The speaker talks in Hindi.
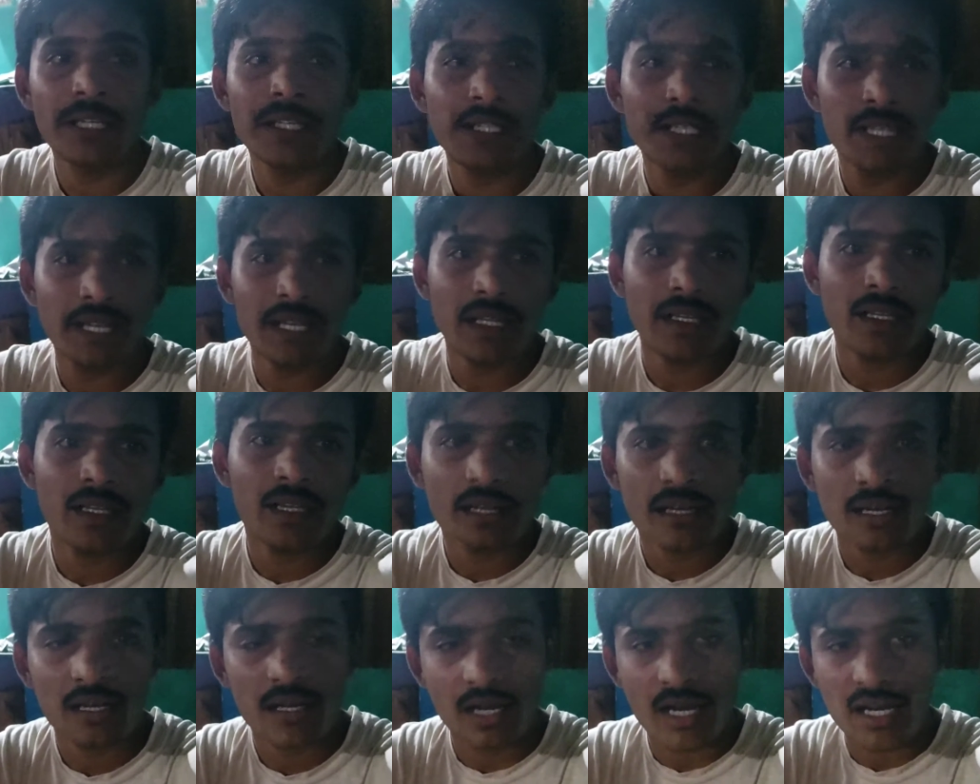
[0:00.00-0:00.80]
कहीं
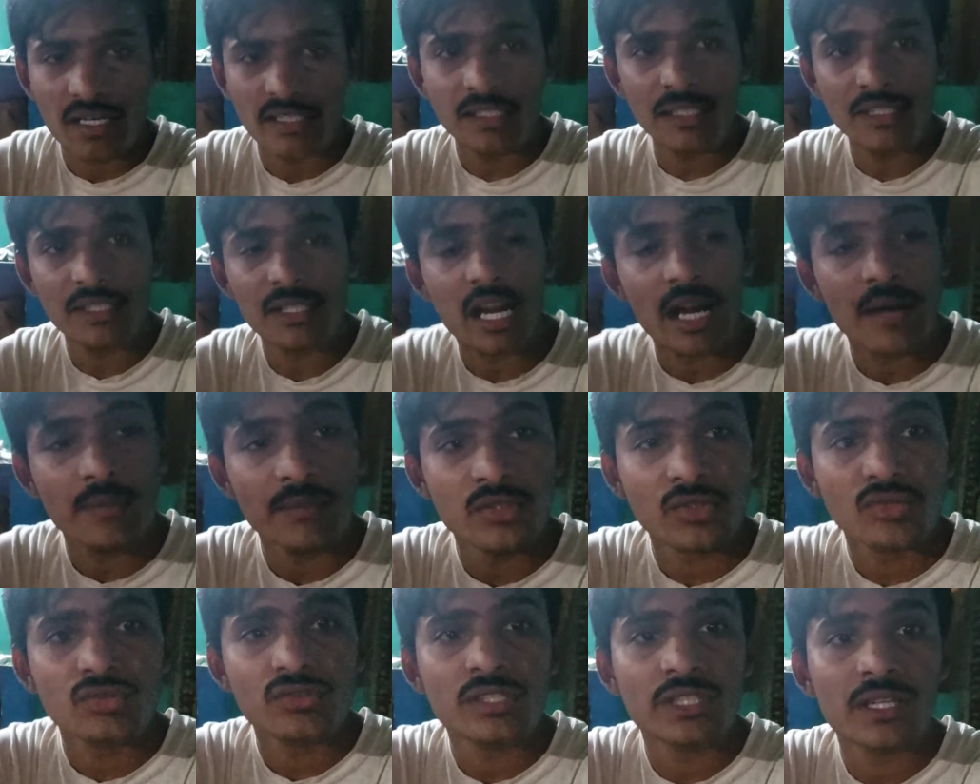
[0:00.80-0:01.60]
अर्जेंट काम
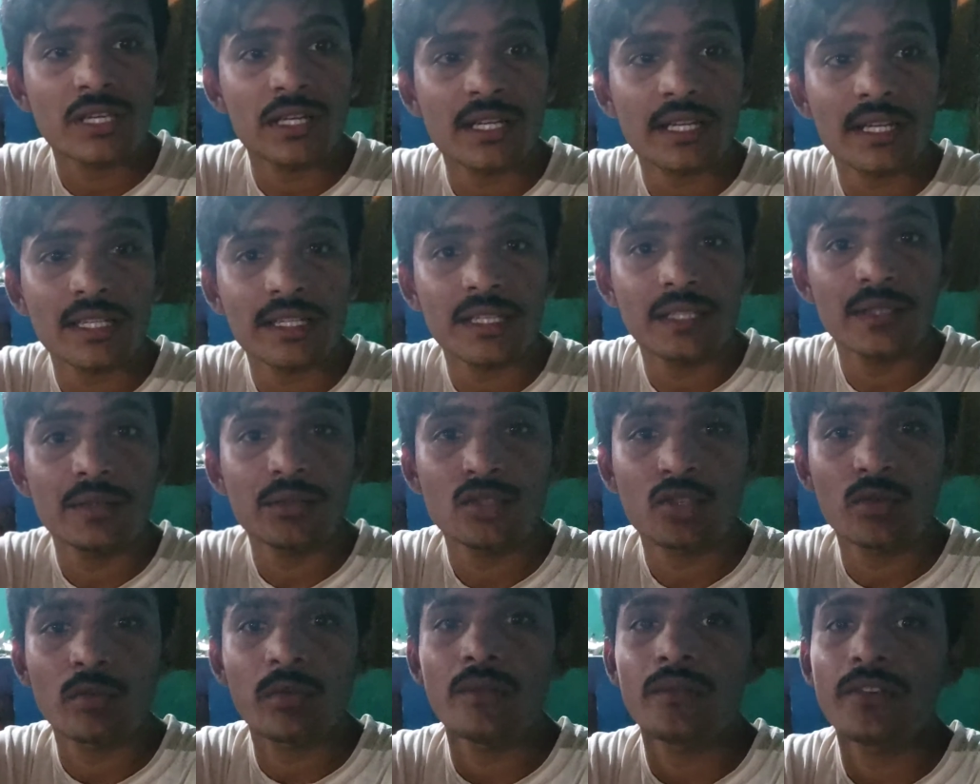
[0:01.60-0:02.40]
से कुछ निकल गया था
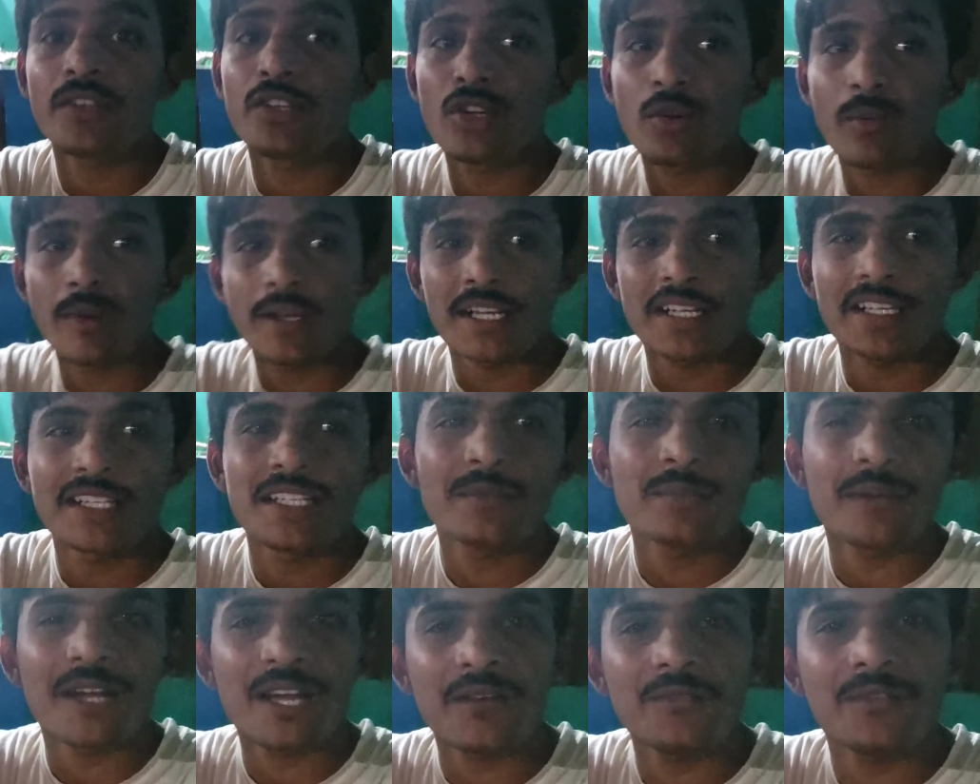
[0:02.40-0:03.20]
तो मैं वीडियो बना
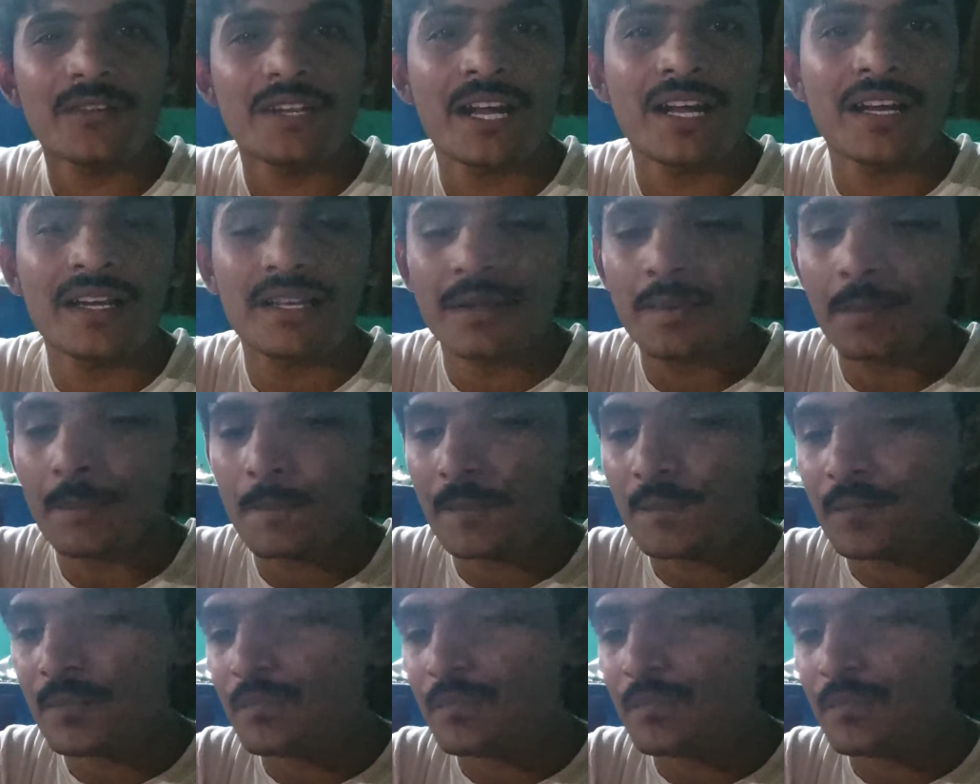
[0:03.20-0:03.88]
नहीं पाया फिर आके